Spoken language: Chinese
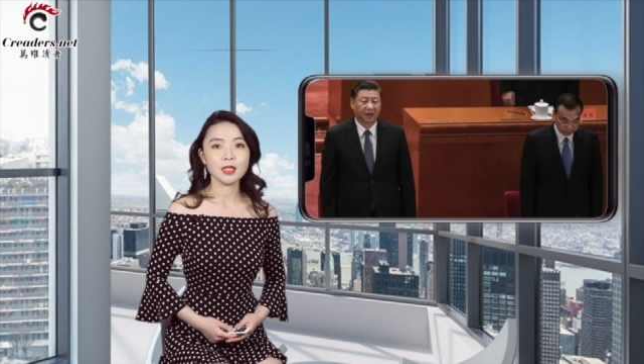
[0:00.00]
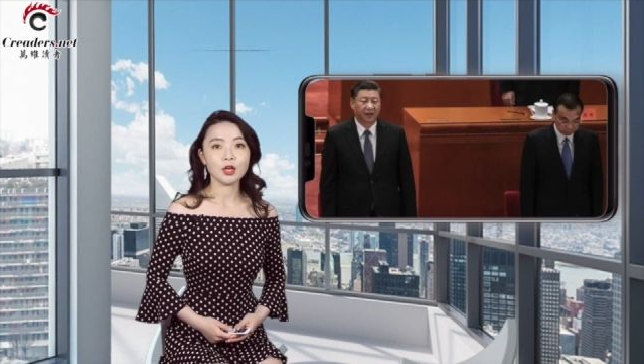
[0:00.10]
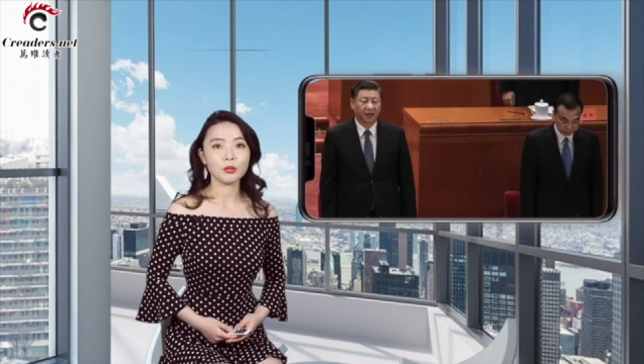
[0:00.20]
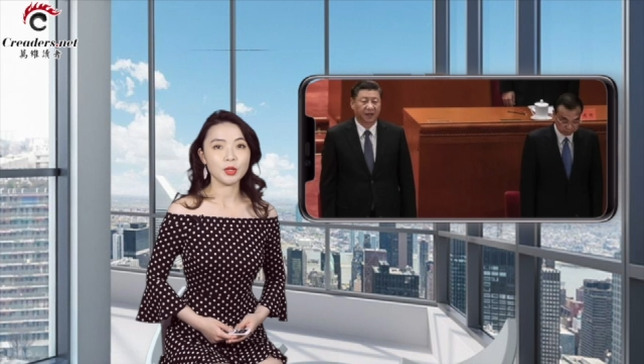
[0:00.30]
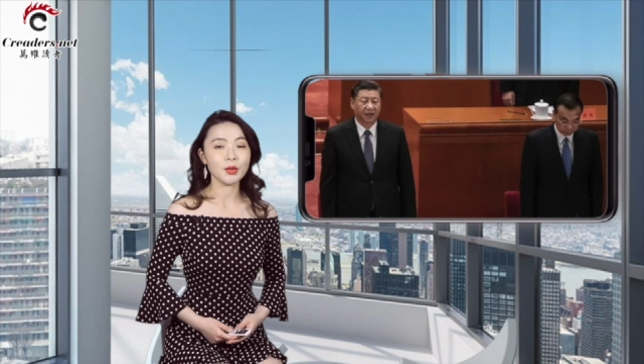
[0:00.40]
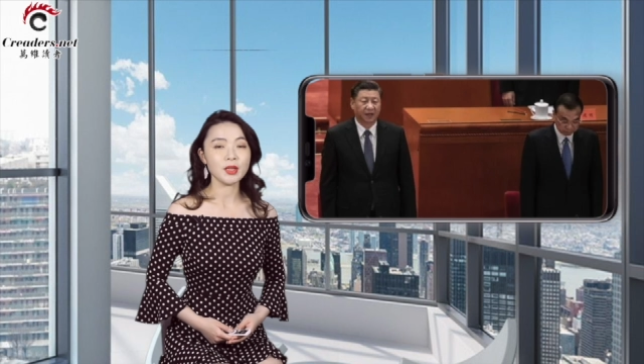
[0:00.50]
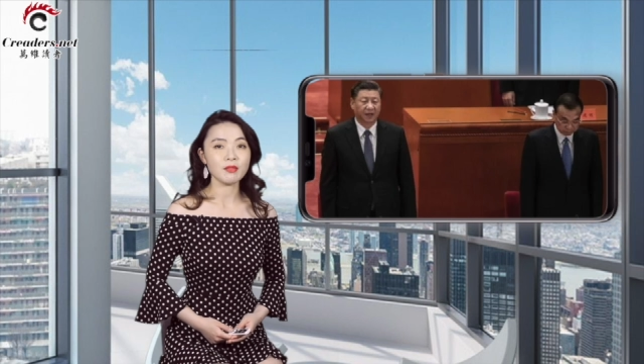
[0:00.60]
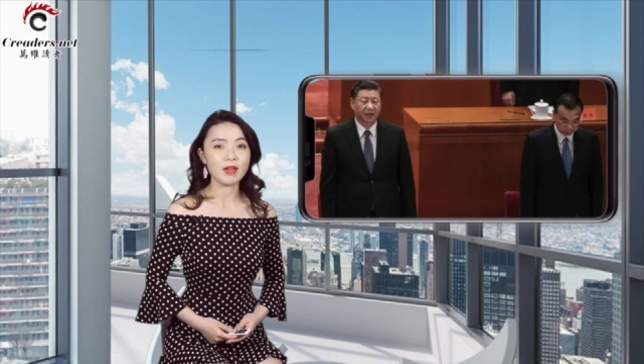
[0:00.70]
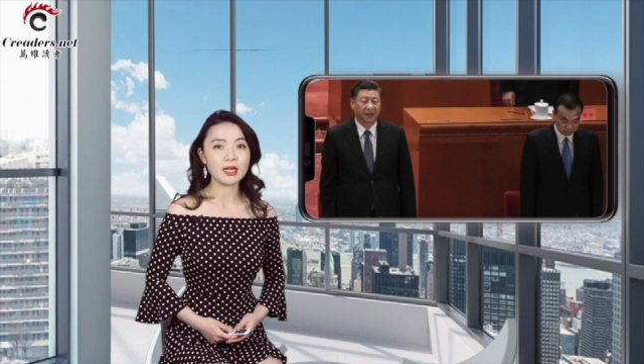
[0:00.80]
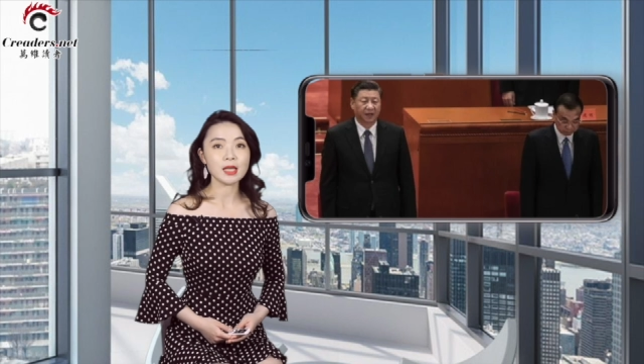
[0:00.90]
有评论
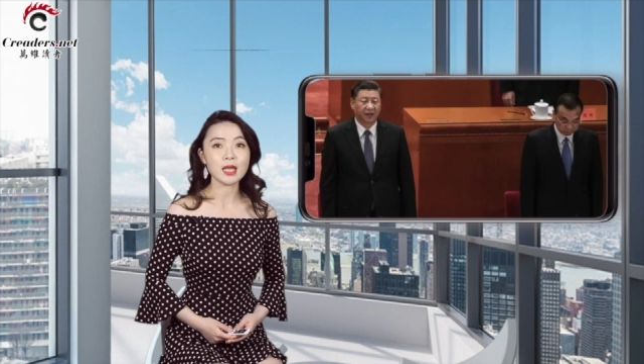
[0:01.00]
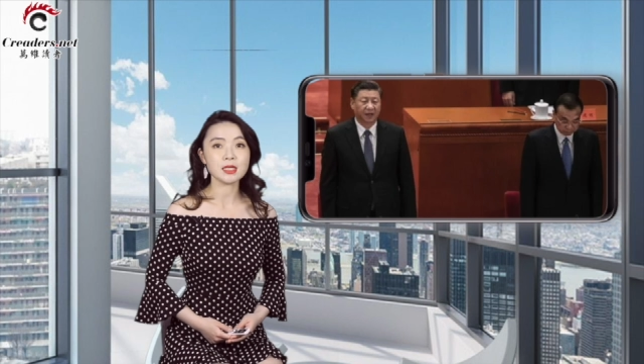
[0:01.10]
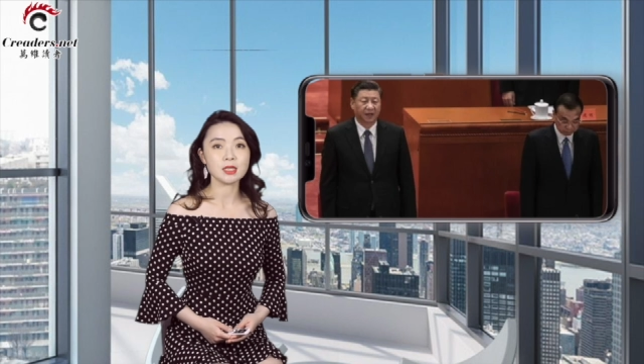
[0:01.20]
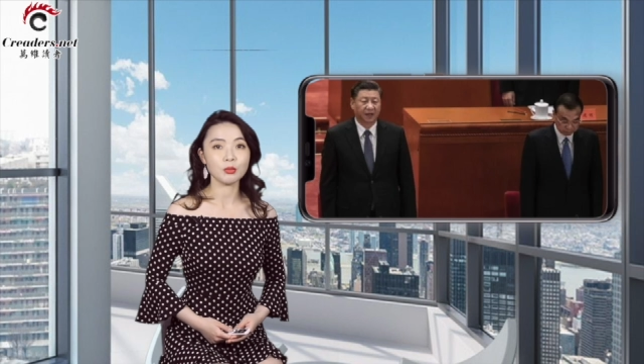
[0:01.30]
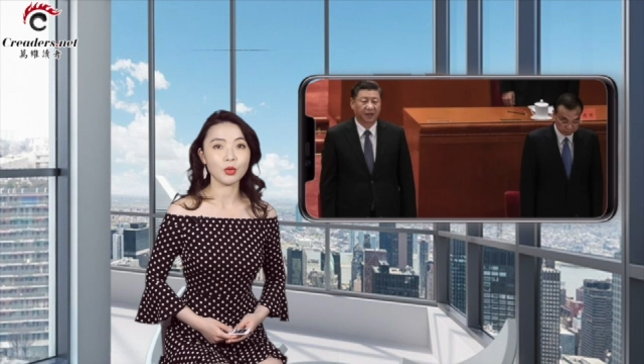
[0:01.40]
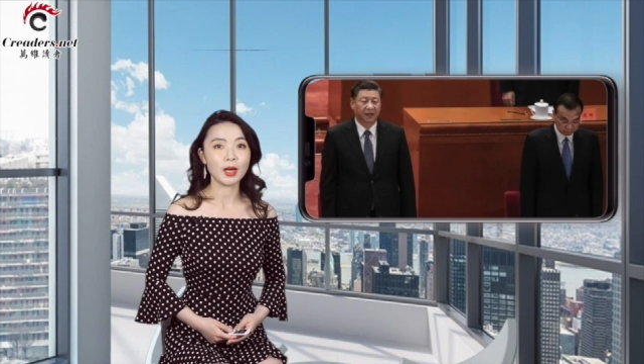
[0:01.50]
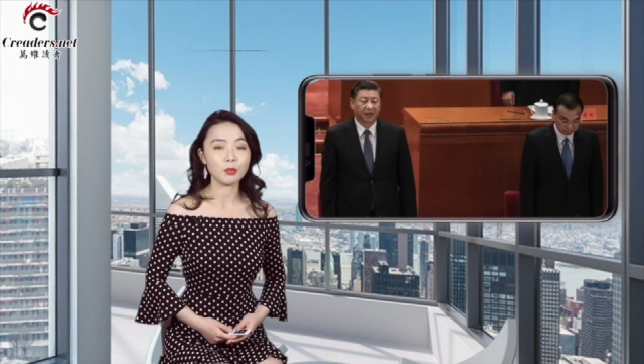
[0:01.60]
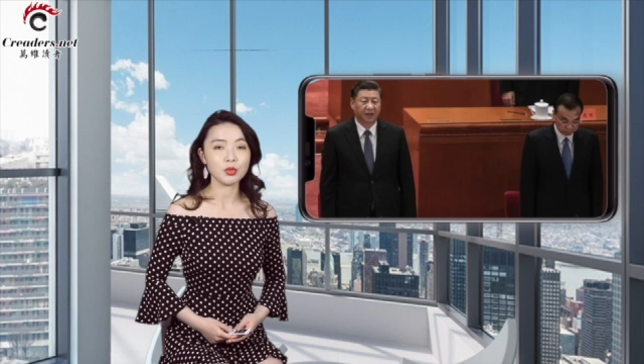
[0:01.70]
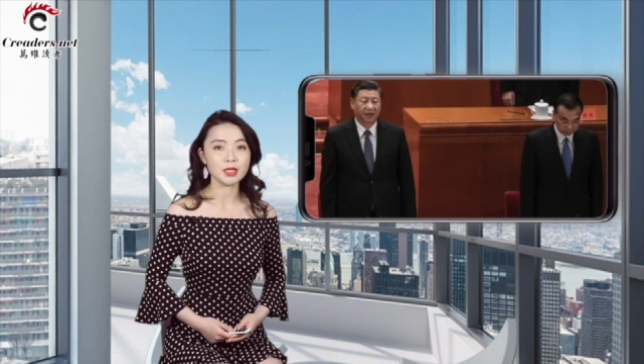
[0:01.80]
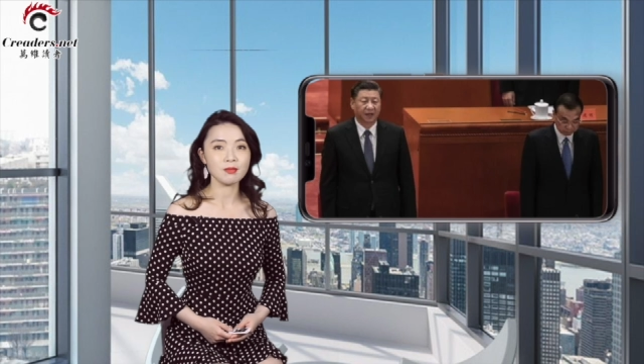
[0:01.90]
认为，看似波
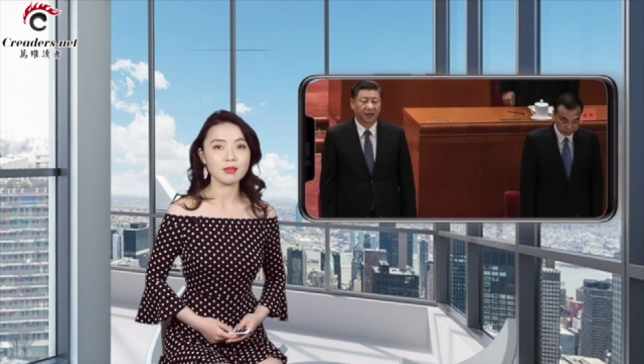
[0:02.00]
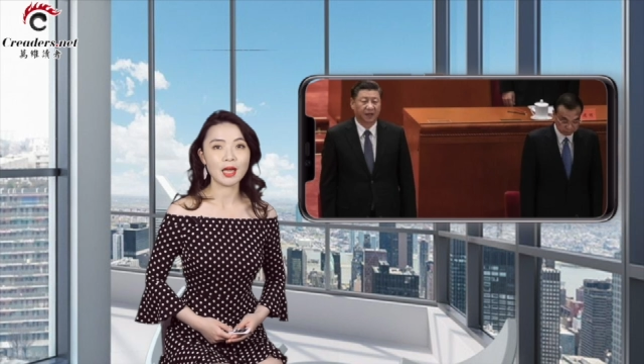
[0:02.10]
澜不惊，